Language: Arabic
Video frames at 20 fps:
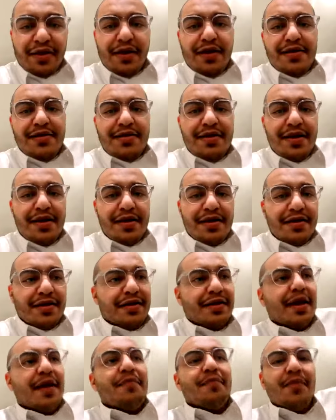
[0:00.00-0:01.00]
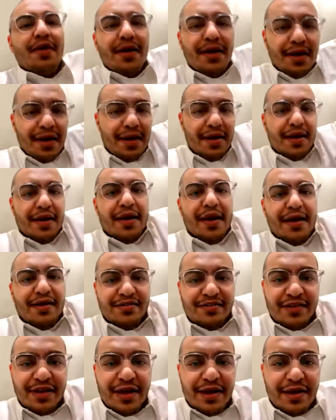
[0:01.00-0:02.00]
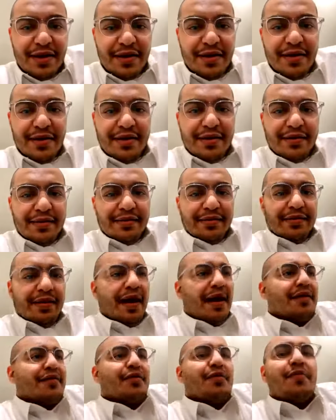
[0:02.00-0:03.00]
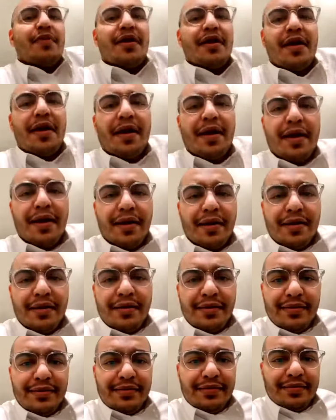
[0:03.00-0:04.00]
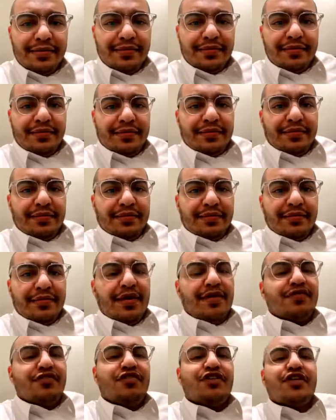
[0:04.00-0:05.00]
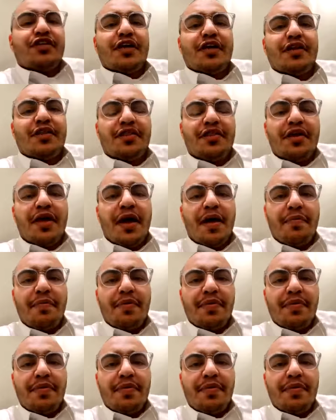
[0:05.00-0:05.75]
عندك تكمل الناس ثانيين اعطهم اياها يا اخي نفس الشيء الثياب